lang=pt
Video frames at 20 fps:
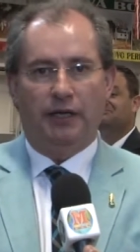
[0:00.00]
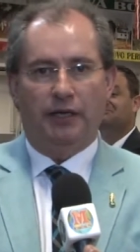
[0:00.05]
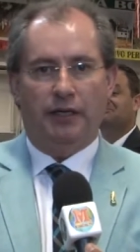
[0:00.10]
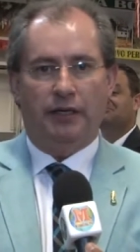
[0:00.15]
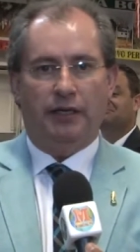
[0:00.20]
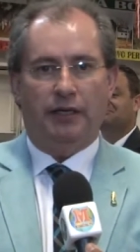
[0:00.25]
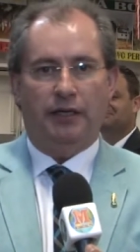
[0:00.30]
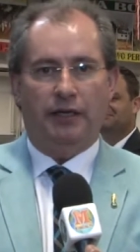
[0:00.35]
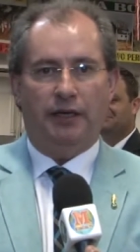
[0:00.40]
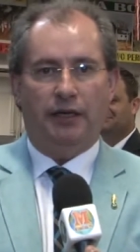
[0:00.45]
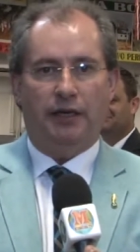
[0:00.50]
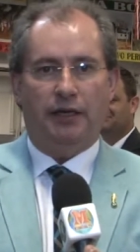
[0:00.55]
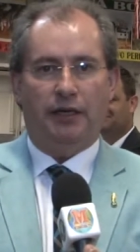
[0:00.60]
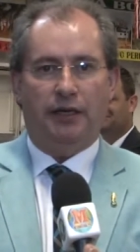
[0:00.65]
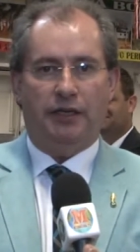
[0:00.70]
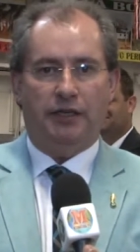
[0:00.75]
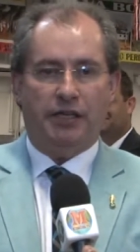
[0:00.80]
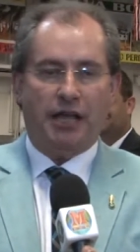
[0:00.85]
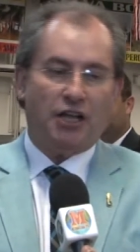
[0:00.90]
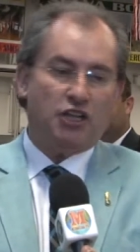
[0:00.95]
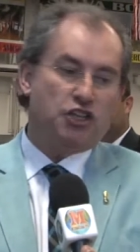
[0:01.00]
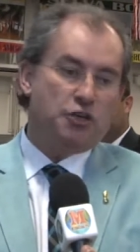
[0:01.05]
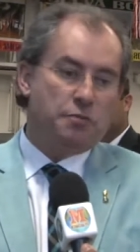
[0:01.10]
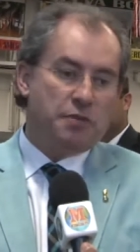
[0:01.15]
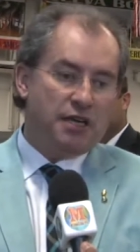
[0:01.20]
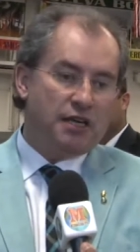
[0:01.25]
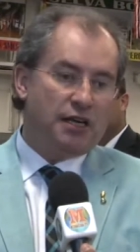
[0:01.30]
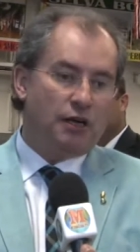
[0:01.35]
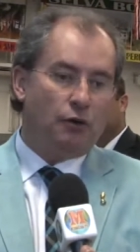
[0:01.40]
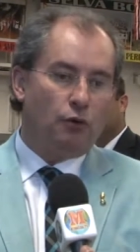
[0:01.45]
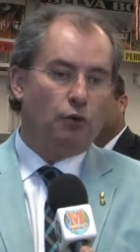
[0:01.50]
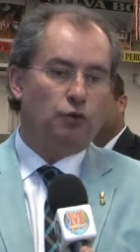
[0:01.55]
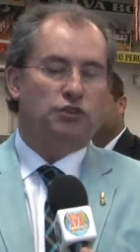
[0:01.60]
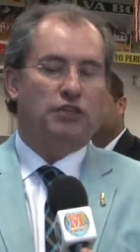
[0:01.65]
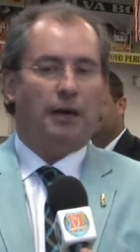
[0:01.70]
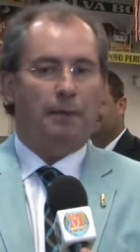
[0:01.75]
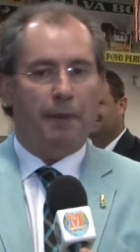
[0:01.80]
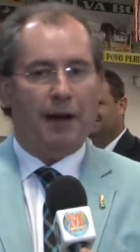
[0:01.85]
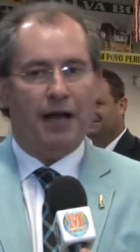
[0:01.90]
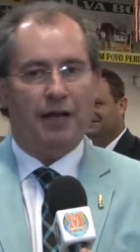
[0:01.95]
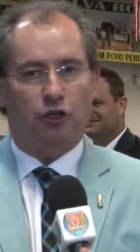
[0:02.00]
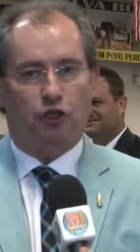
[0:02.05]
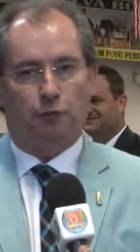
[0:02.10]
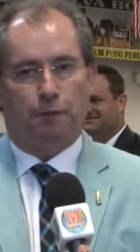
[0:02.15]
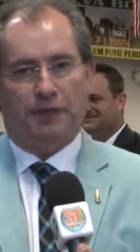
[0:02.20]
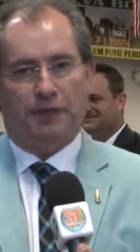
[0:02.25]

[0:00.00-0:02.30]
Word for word: e que admiram o trabalho do